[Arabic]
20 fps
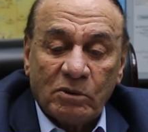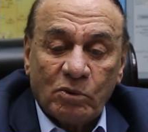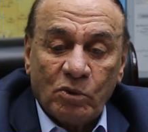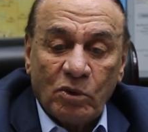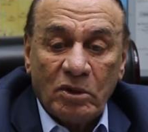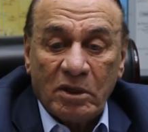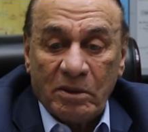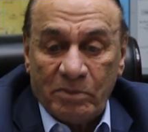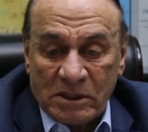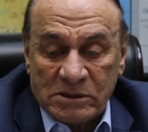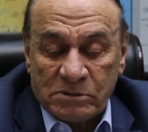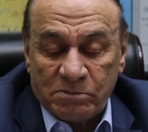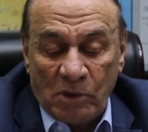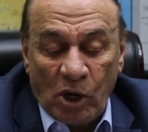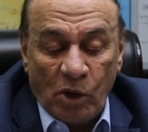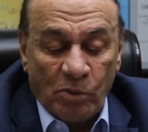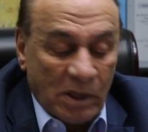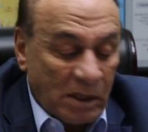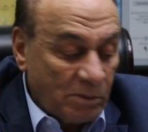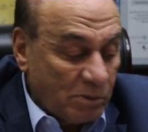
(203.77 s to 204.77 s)
كل
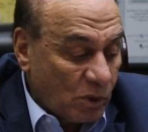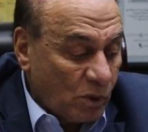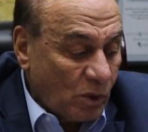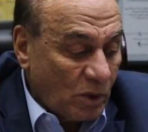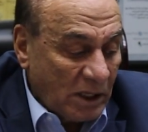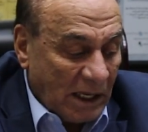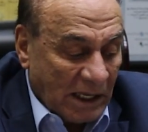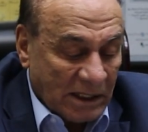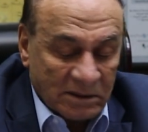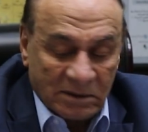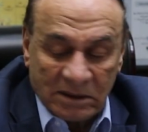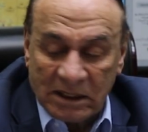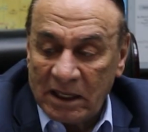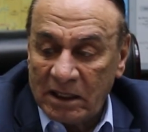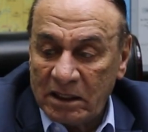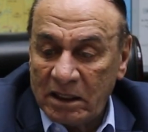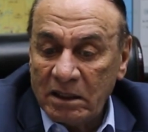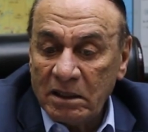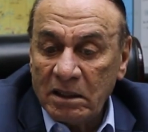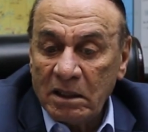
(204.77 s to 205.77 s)
بسمعه بقى من كل حته
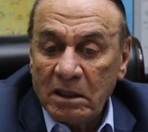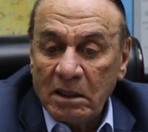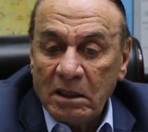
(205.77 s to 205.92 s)
يعني